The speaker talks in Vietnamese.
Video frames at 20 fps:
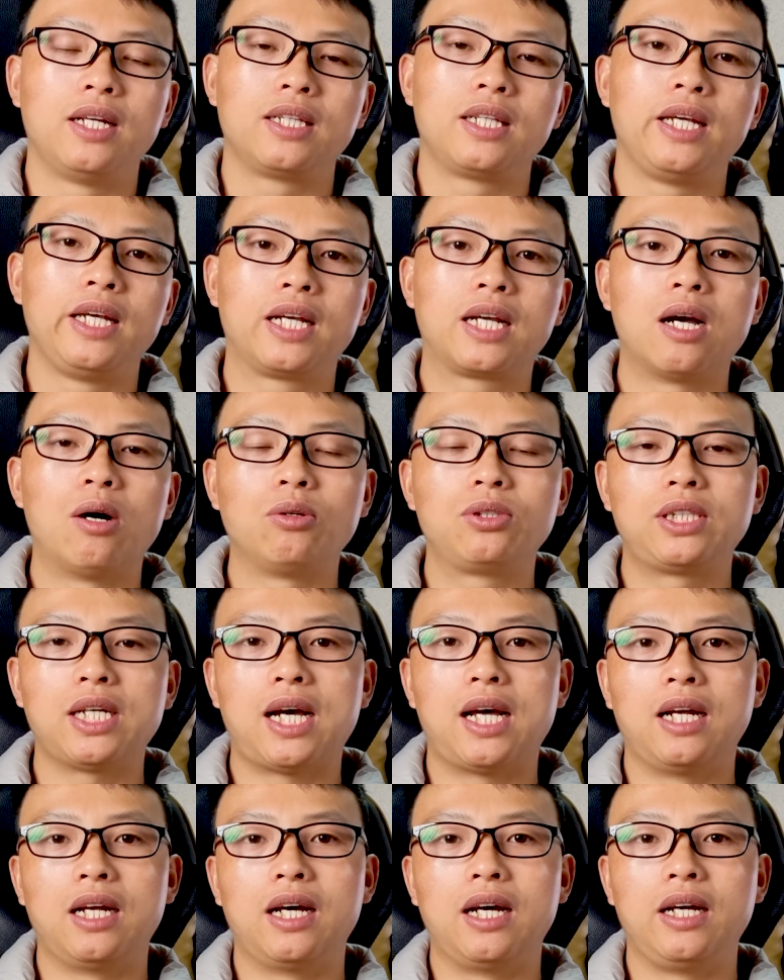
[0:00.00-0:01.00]
Thì câu
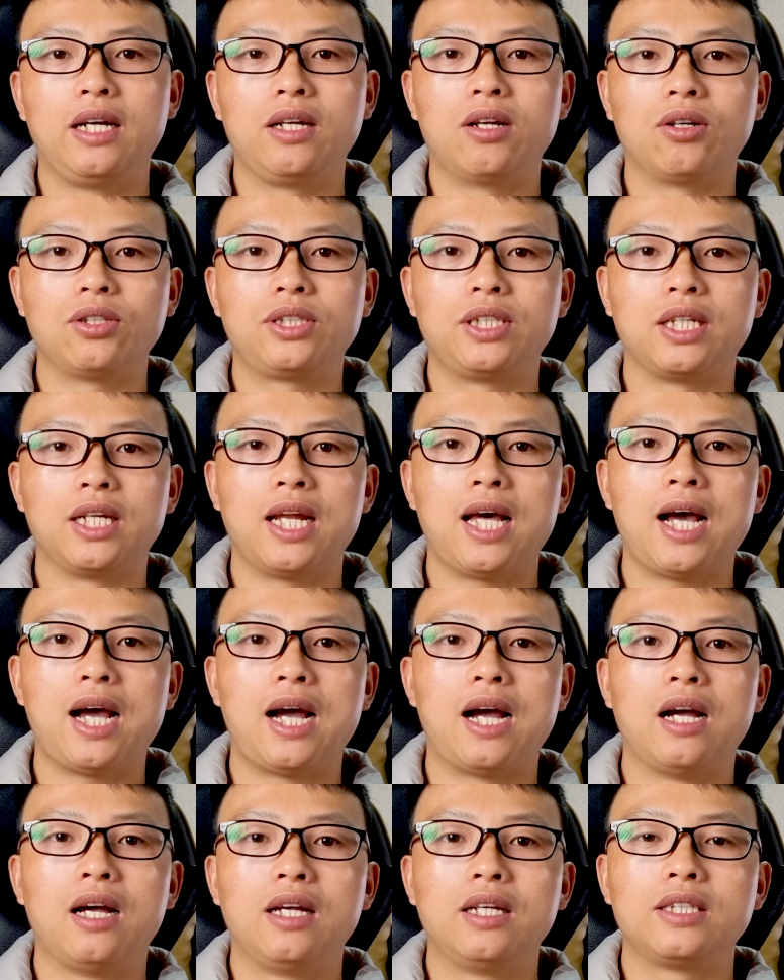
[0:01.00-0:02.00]
trả lời đó chính
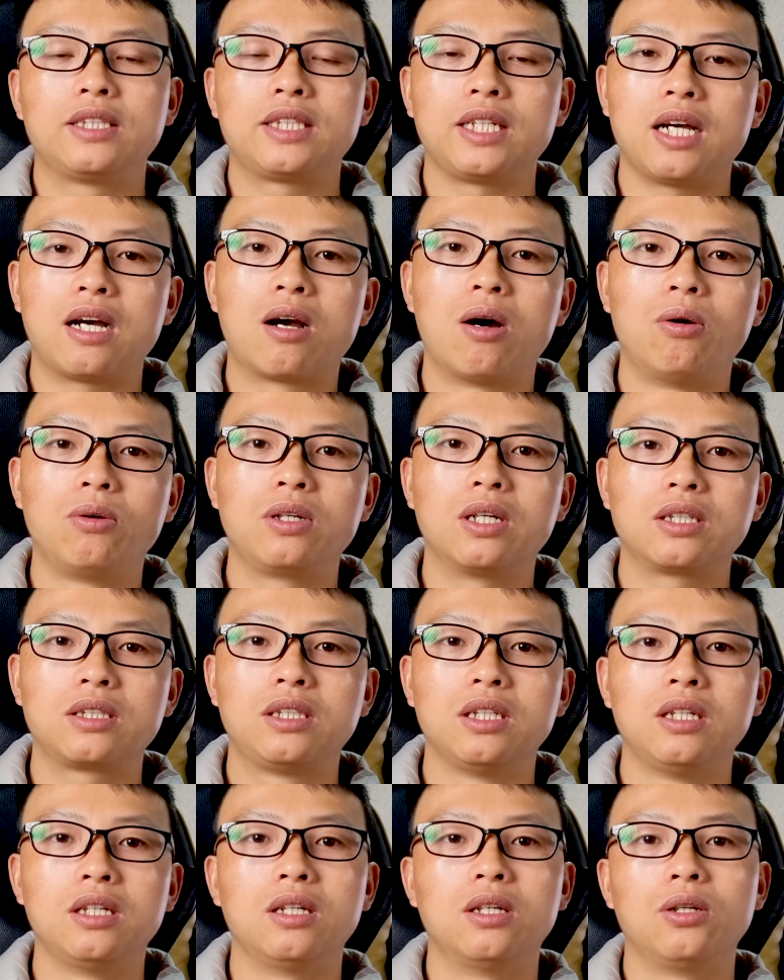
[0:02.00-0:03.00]
là sẽ không được
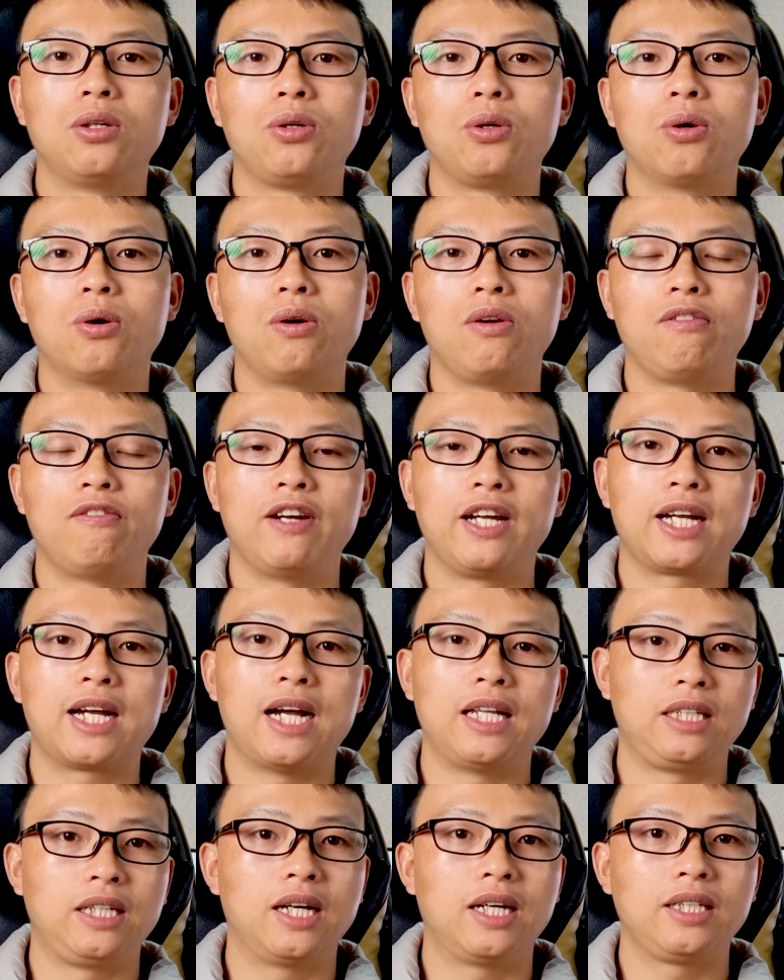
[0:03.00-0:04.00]
trừ đối với
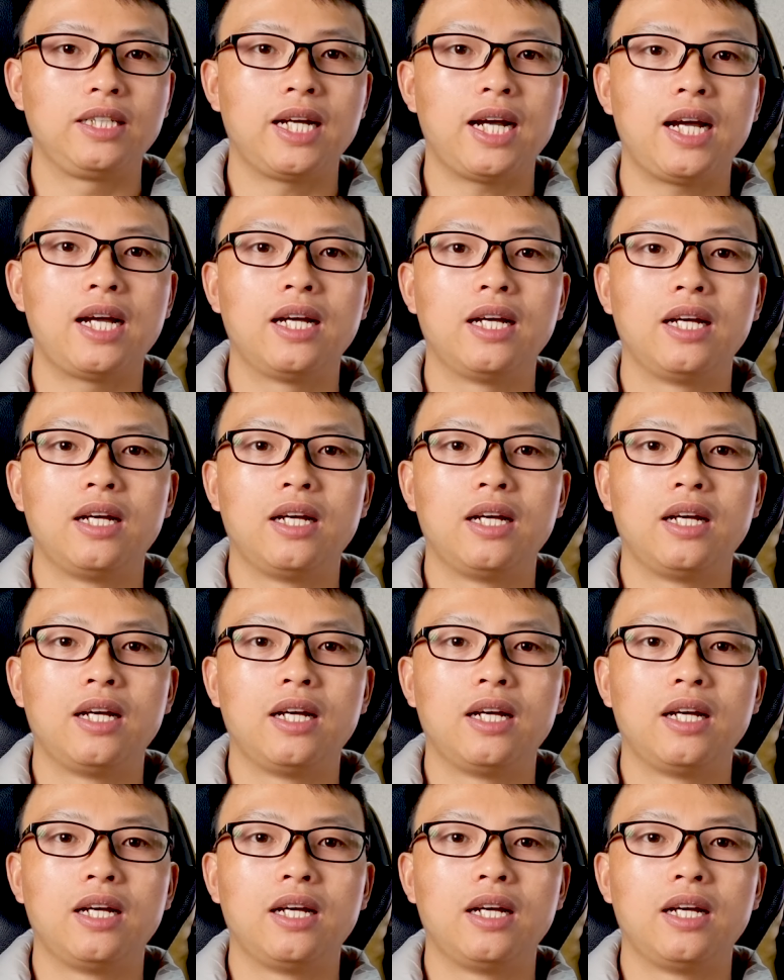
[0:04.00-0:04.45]
cá nhân nhé.